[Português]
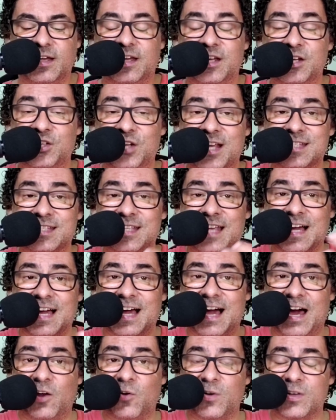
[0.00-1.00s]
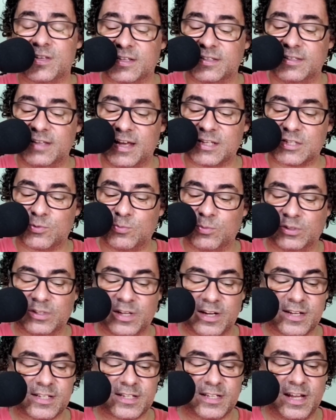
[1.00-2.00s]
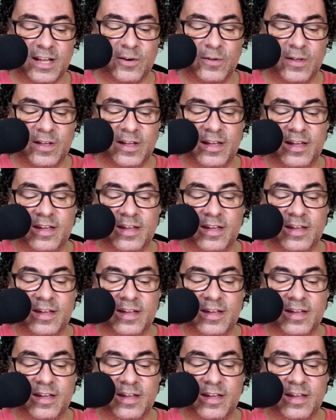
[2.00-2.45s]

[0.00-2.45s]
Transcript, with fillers: que já sacaram esse 13 terceiro